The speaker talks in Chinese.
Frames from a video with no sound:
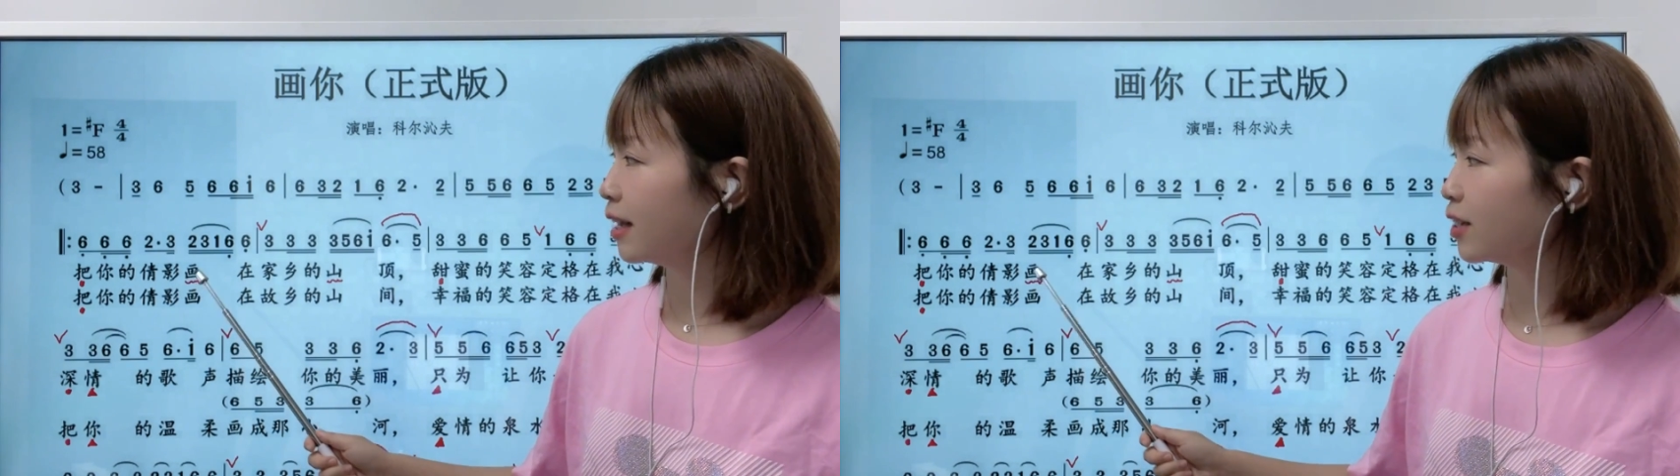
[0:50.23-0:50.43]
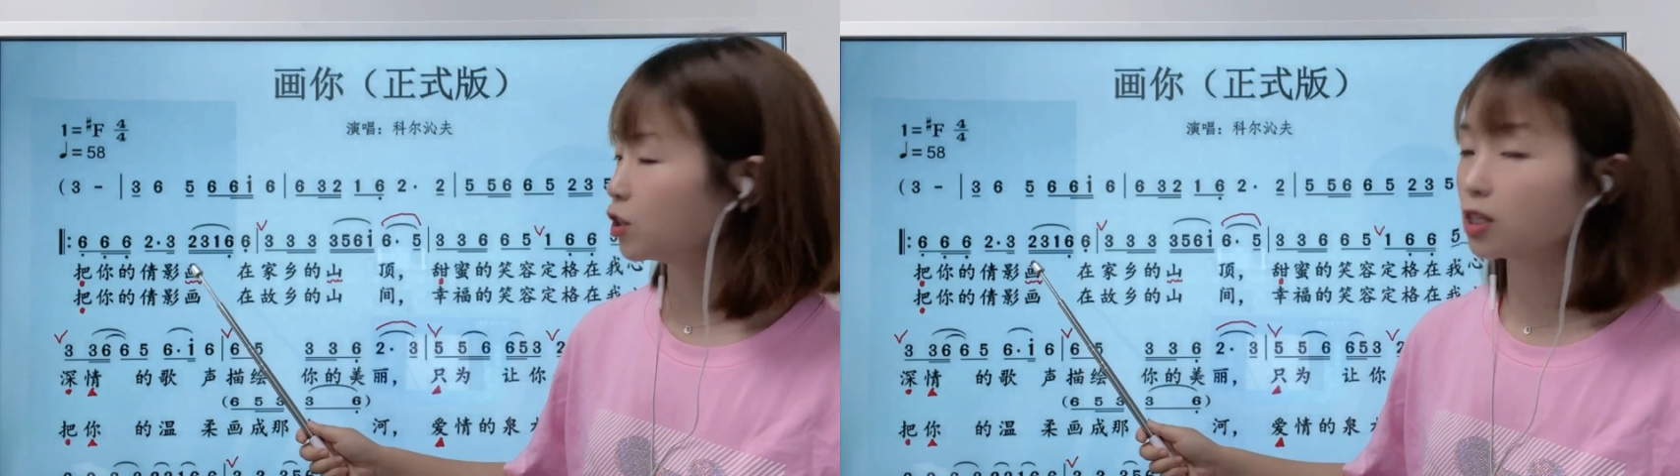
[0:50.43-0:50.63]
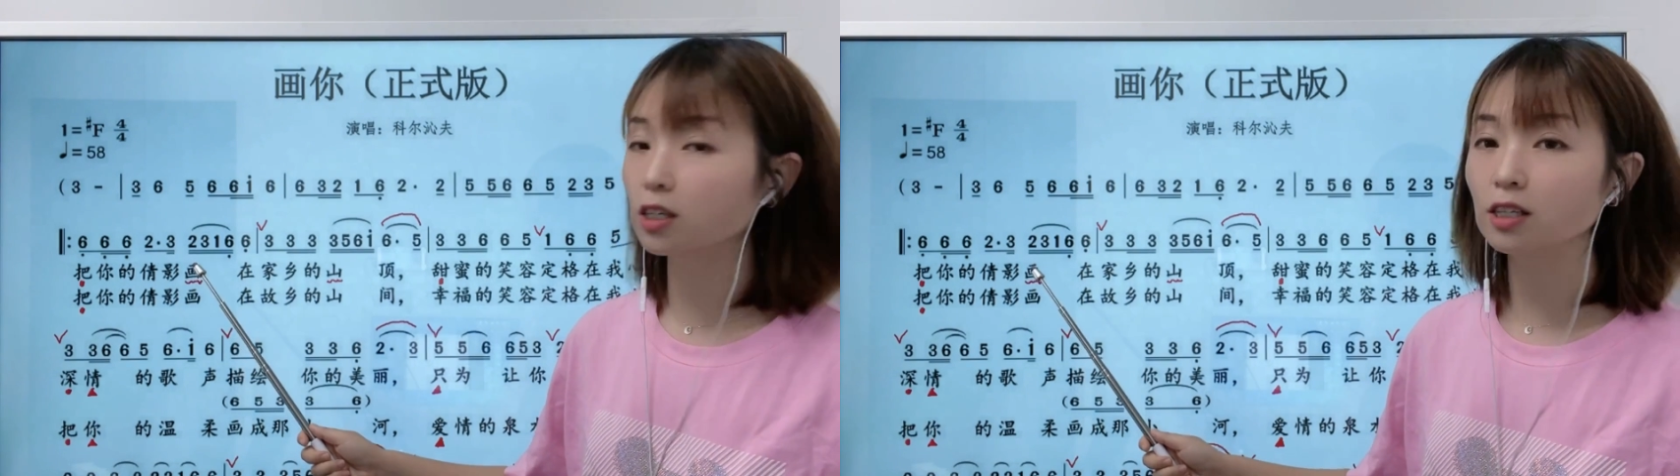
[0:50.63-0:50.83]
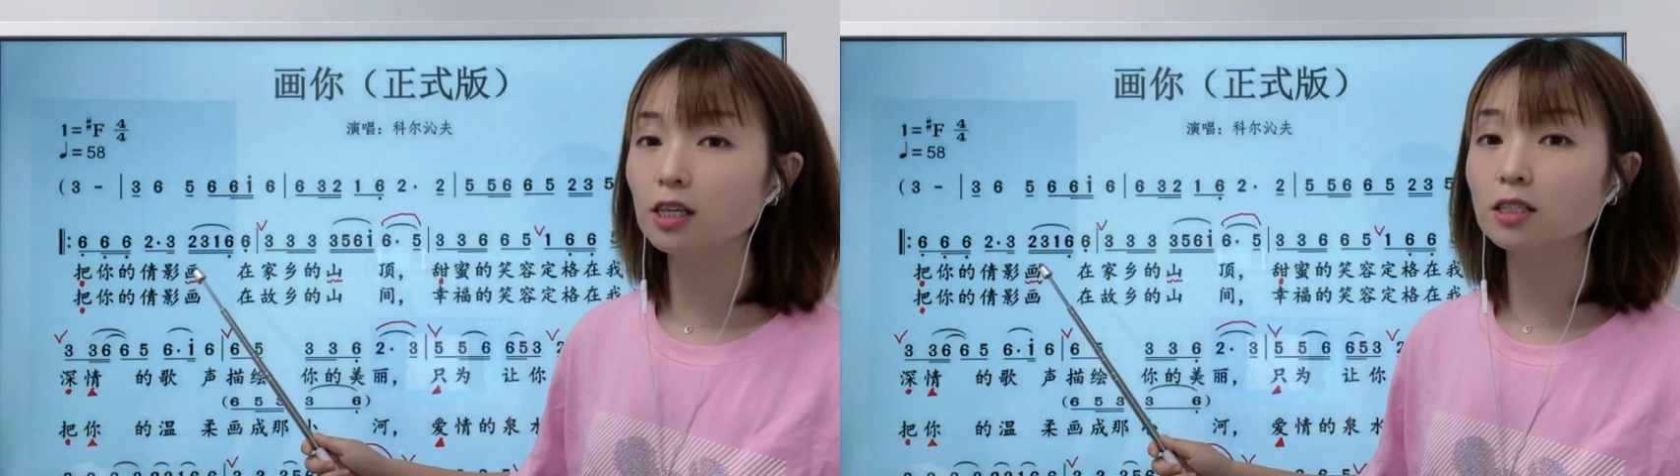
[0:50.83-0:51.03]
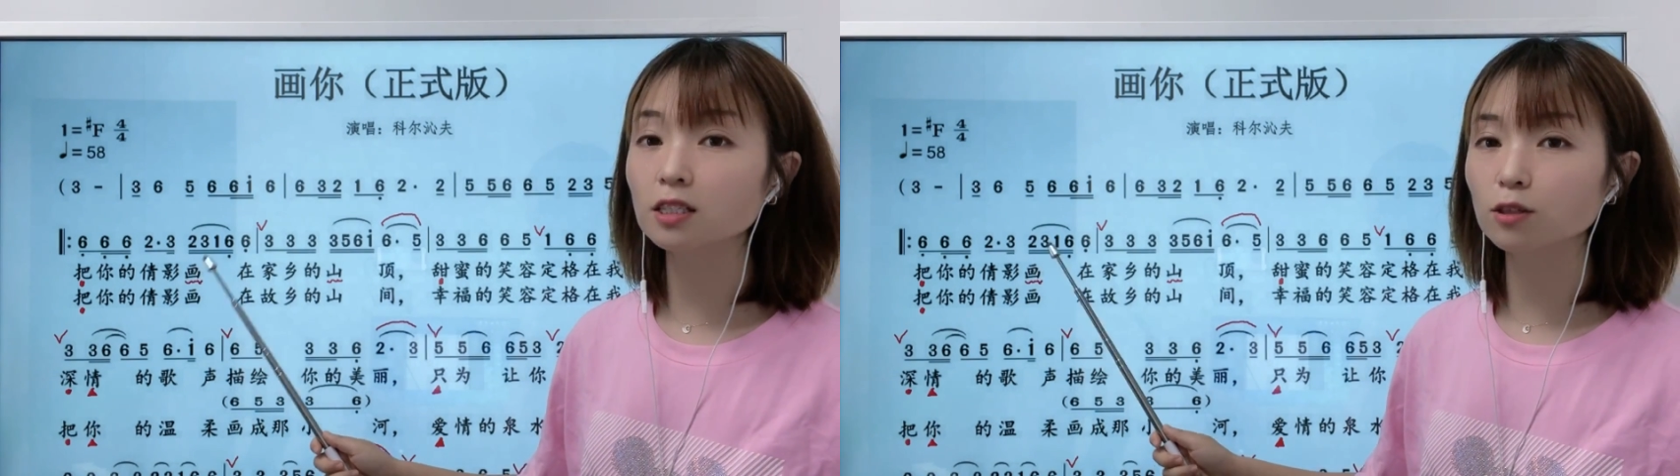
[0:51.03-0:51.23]
它是一个
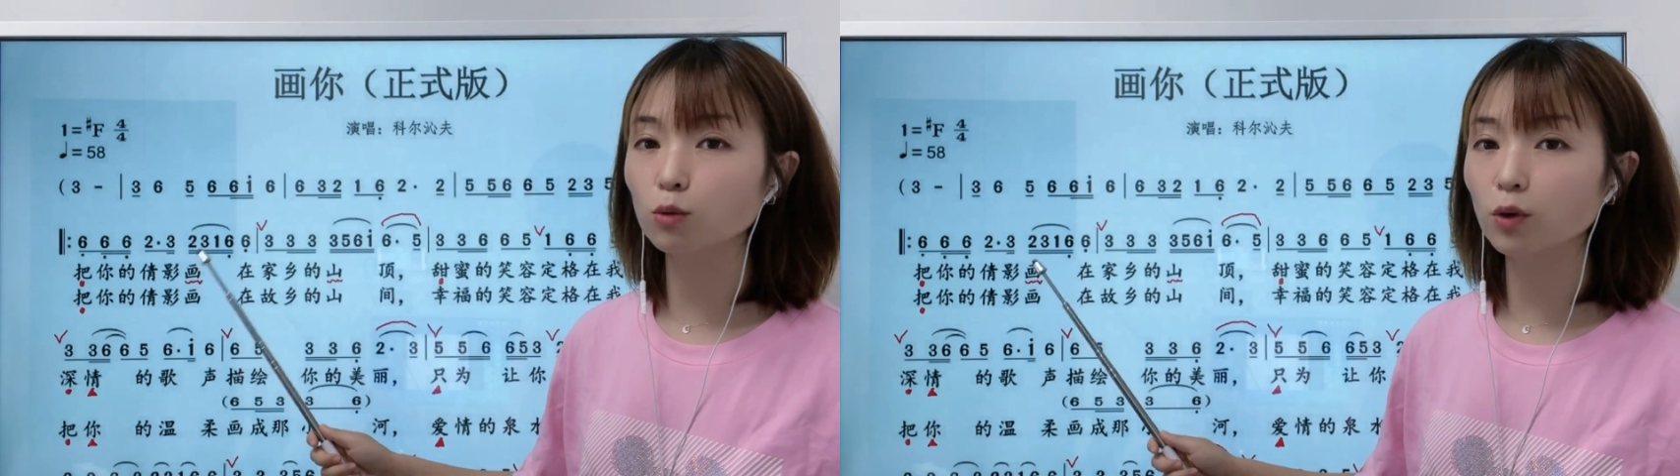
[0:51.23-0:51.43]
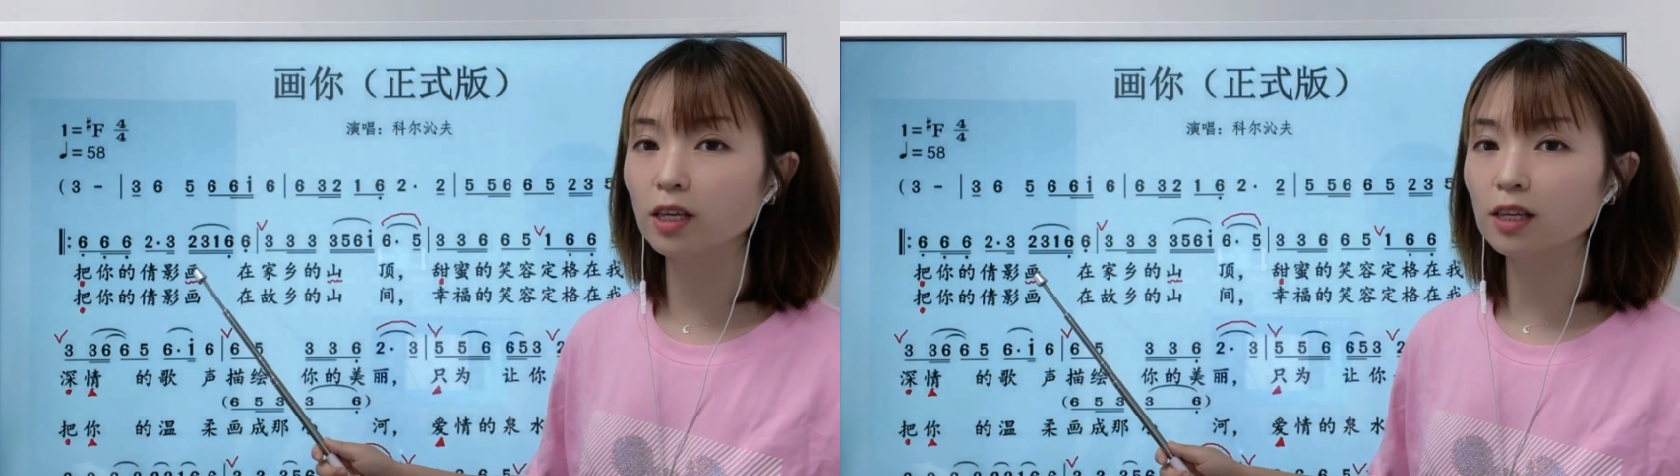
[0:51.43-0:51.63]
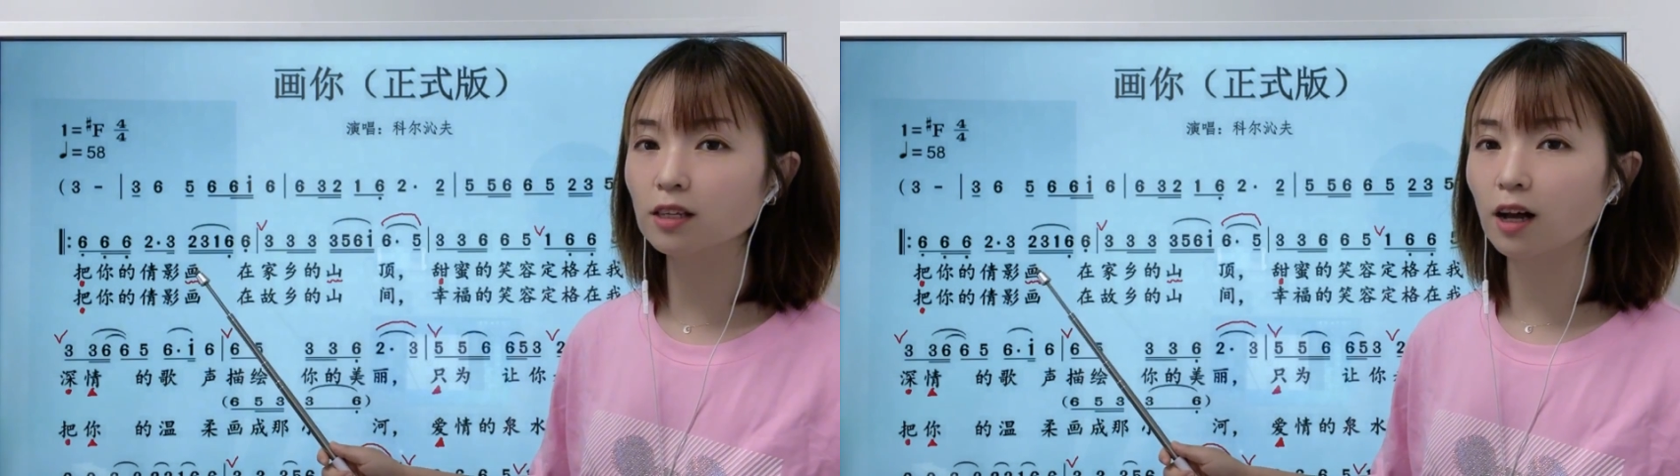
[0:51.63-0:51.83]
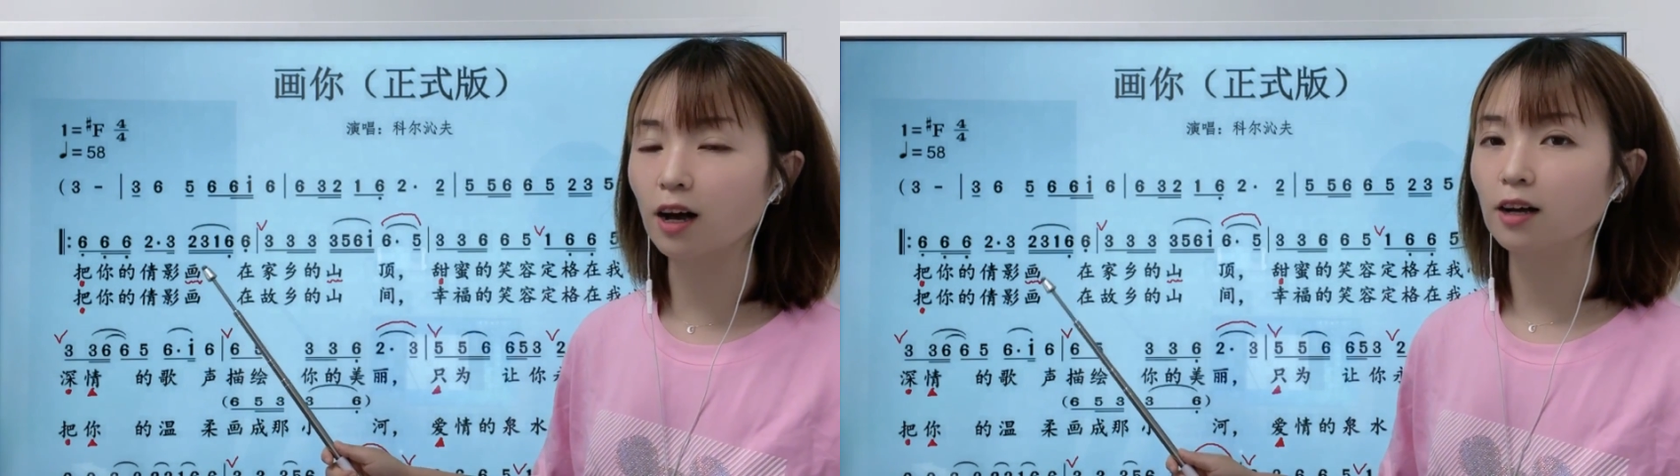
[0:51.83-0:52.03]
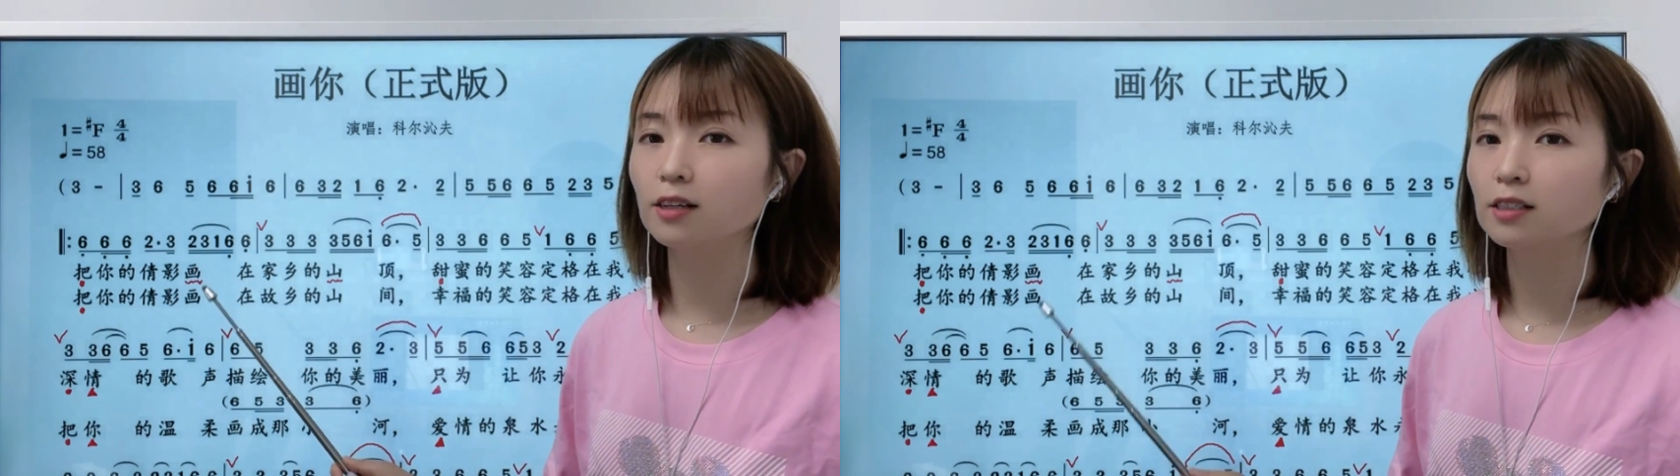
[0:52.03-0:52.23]
一字多音
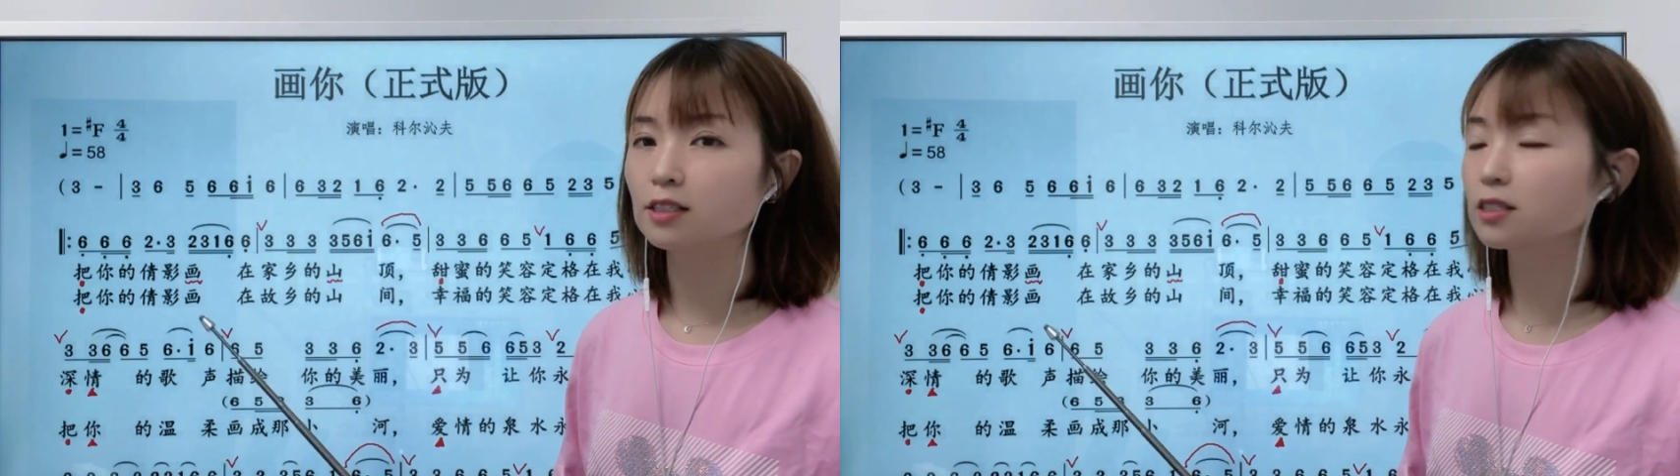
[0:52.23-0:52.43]
啊，